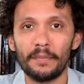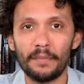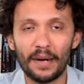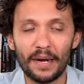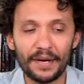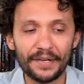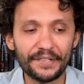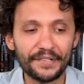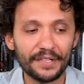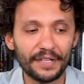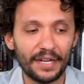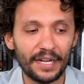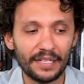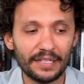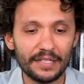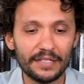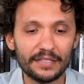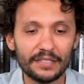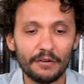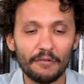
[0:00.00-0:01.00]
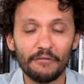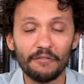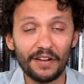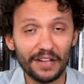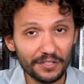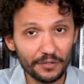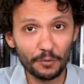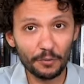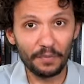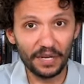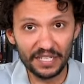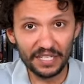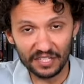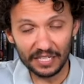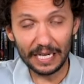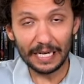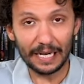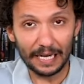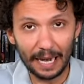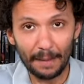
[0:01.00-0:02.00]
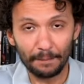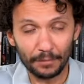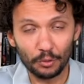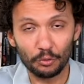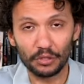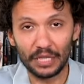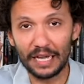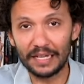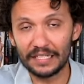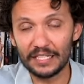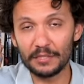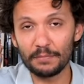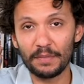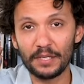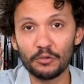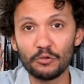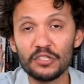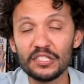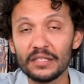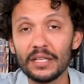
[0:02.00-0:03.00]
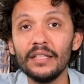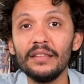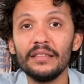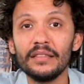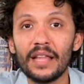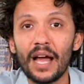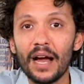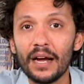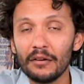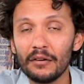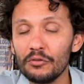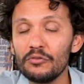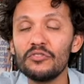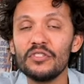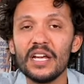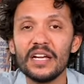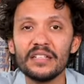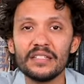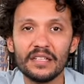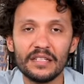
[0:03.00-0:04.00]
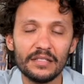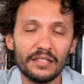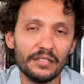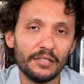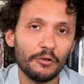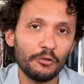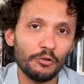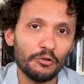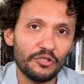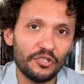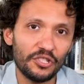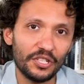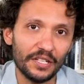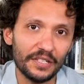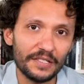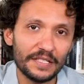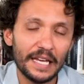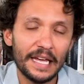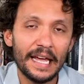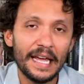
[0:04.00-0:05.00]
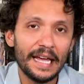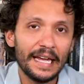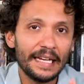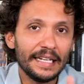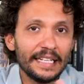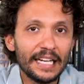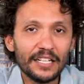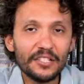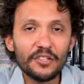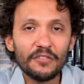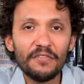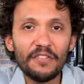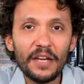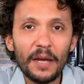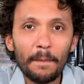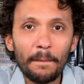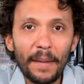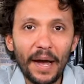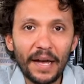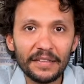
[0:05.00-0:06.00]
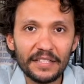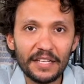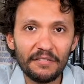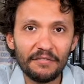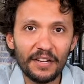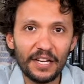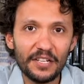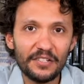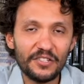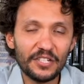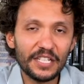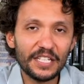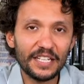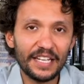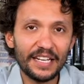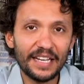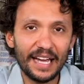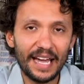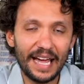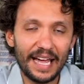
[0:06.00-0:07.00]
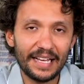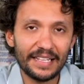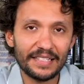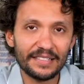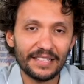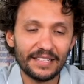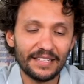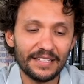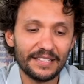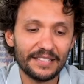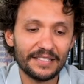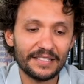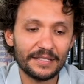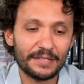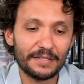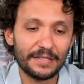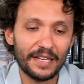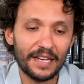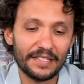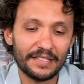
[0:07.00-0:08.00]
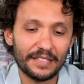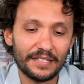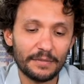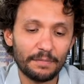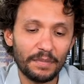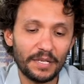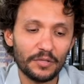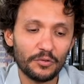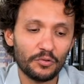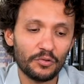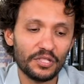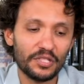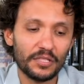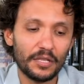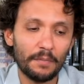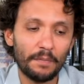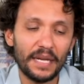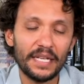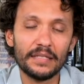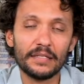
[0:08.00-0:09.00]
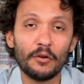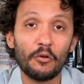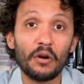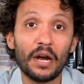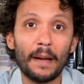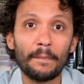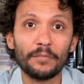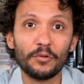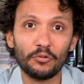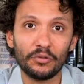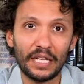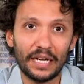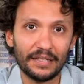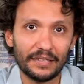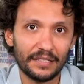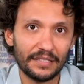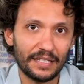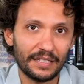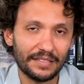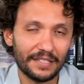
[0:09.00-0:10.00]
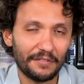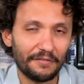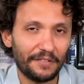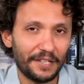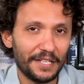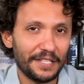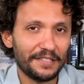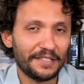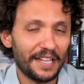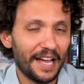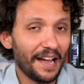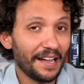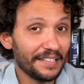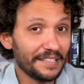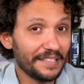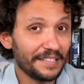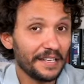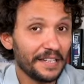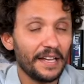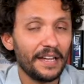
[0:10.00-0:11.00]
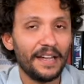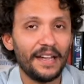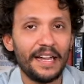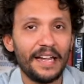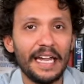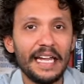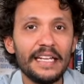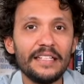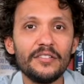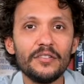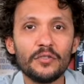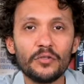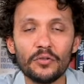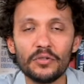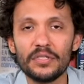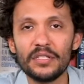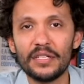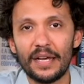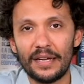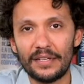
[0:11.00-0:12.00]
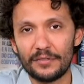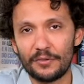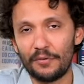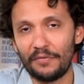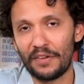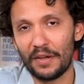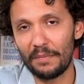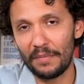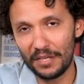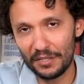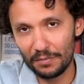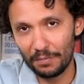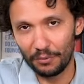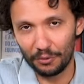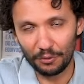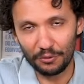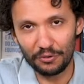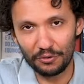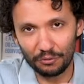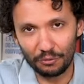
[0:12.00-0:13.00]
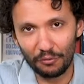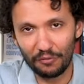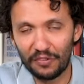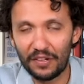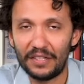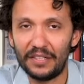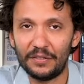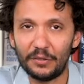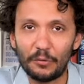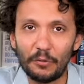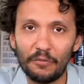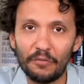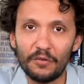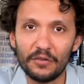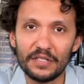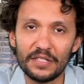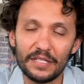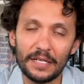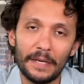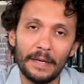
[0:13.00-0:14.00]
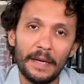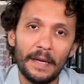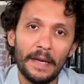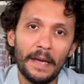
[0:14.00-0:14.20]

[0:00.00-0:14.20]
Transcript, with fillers: baixa, elas são facilmente capturadas pelos tentáculos dessas ideologias. E adivinha através de que essas, essas pessoas também são capturadas? Através das redes sociais, obviamente por onde eu estou falando com você.